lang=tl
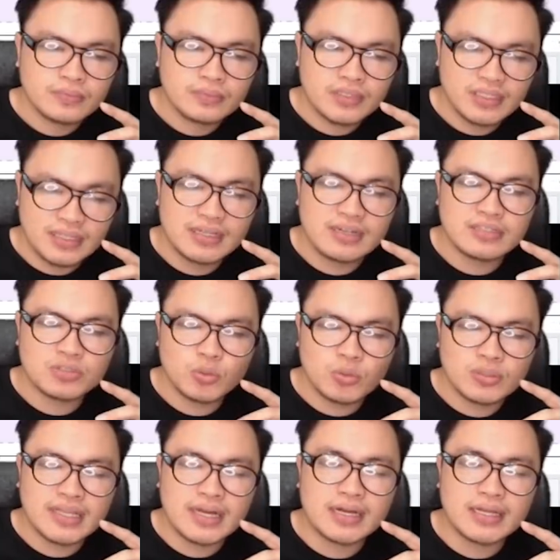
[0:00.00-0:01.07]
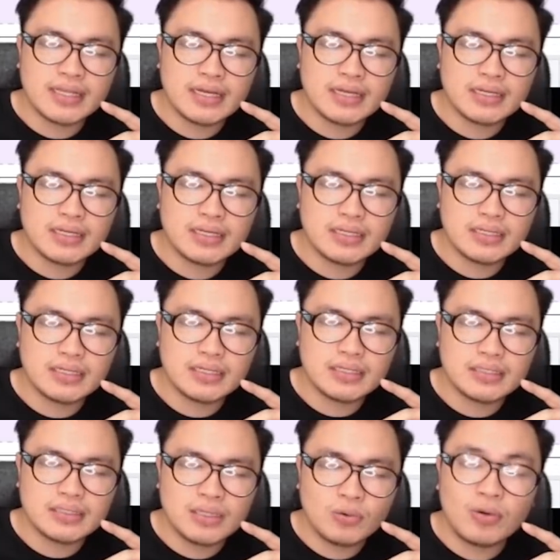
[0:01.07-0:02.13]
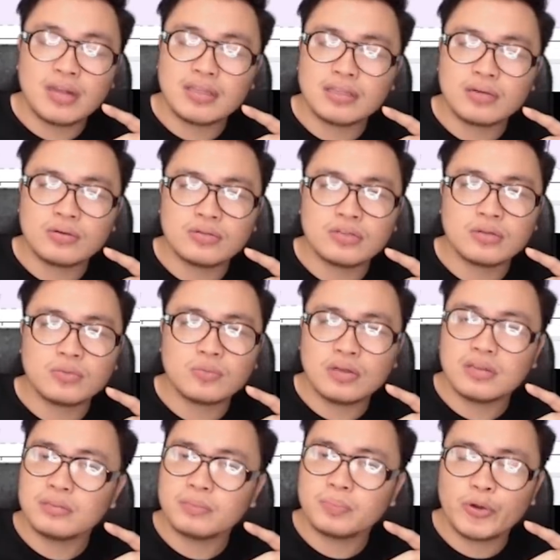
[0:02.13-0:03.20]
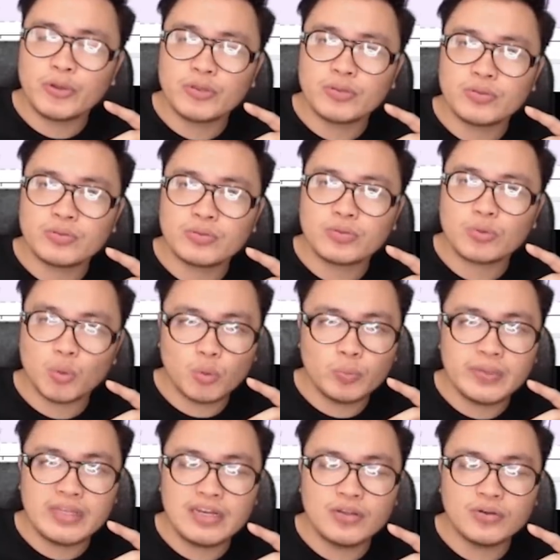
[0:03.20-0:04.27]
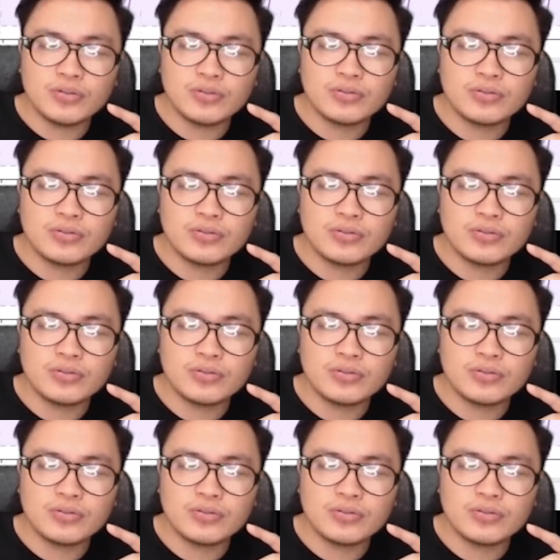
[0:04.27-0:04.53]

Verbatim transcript: na nagresulta kaya nawalan ako ng 1.2 million.